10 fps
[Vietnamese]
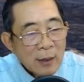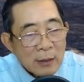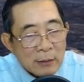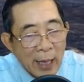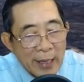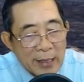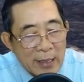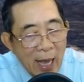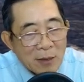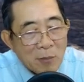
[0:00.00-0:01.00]
Thấy
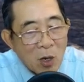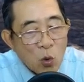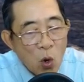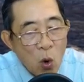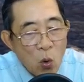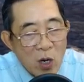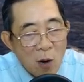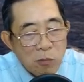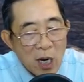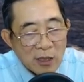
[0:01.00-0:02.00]
ánh mắt của cô
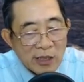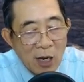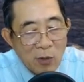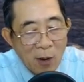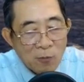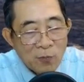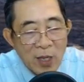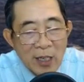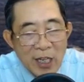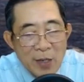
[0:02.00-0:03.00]
không ngừng dao động
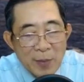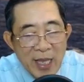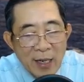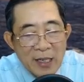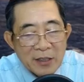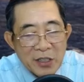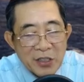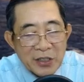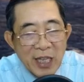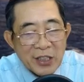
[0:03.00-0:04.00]
khi mà nhắc đến người
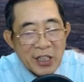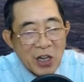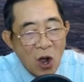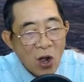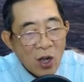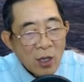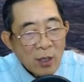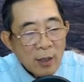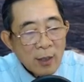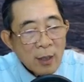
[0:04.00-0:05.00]
thanh niên nọ,
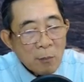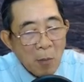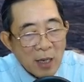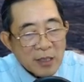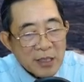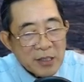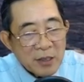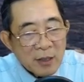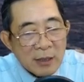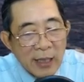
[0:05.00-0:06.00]
Mẫn Cương
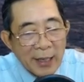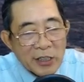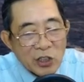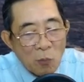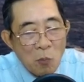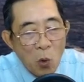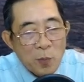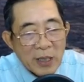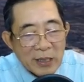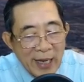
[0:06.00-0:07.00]
thấy sống mũi
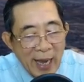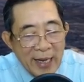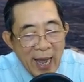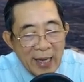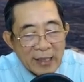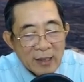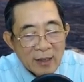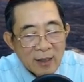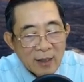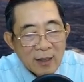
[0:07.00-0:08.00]
mình cay cay.
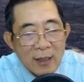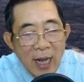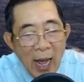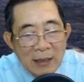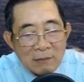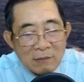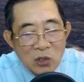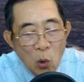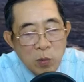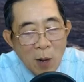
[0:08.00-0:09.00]
Anh
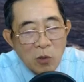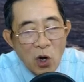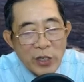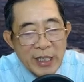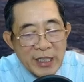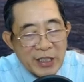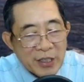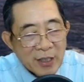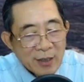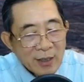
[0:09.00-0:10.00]
cũng không có nói gì nữa,
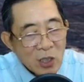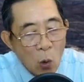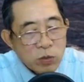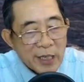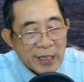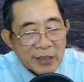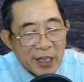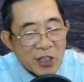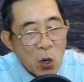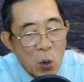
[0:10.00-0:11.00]
cũng chỉ
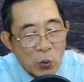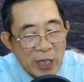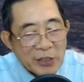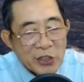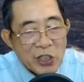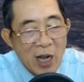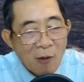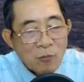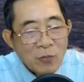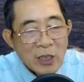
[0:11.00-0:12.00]
tiễn cô đến trước
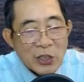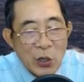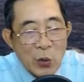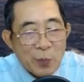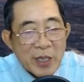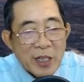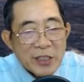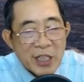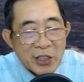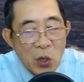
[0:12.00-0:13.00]
cổng rồi mới đứng
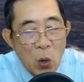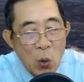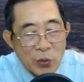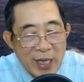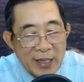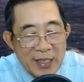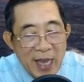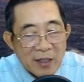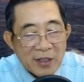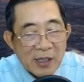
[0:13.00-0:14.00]
nhìn cô dần
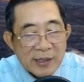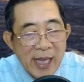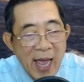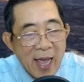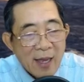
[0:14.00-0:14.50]
dần rời xa.